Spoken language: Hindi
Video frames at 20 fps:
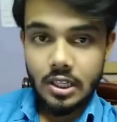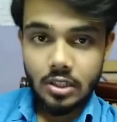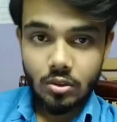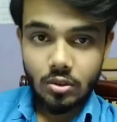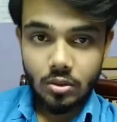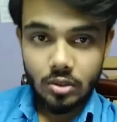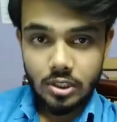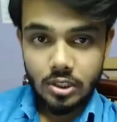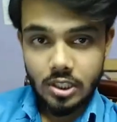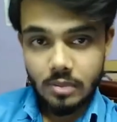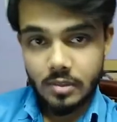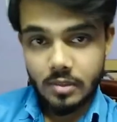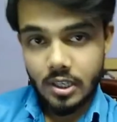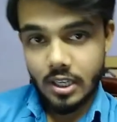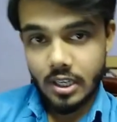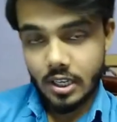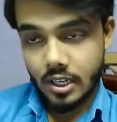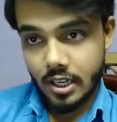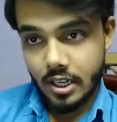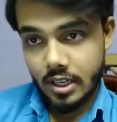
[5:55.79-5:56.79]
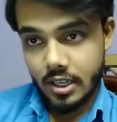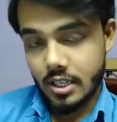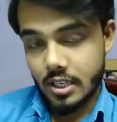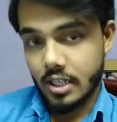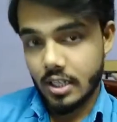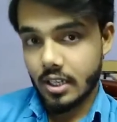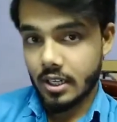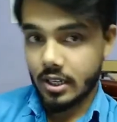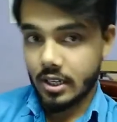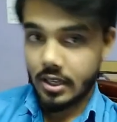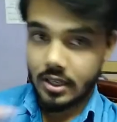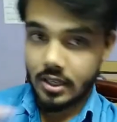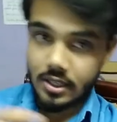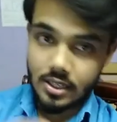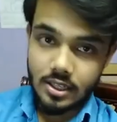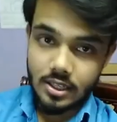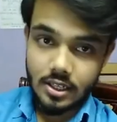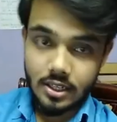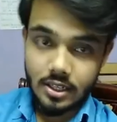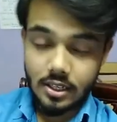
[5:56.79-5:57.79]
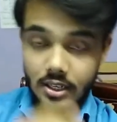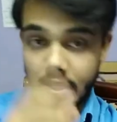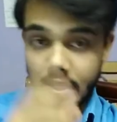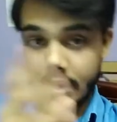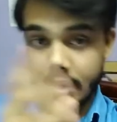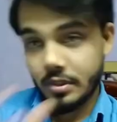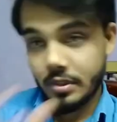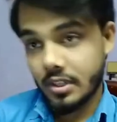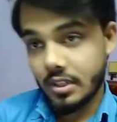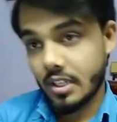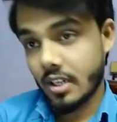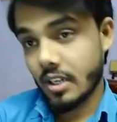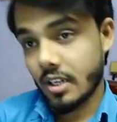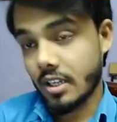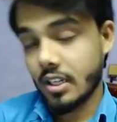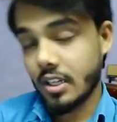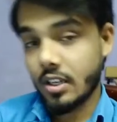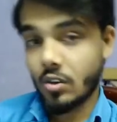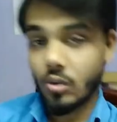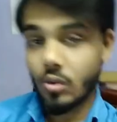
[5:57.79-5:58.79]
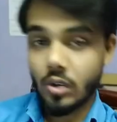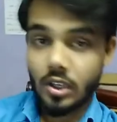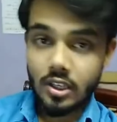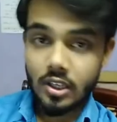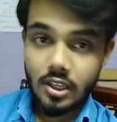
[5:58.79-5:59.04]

ये भी करना है ये करना है ये करना है आप इतना अर्निंग करोगे ये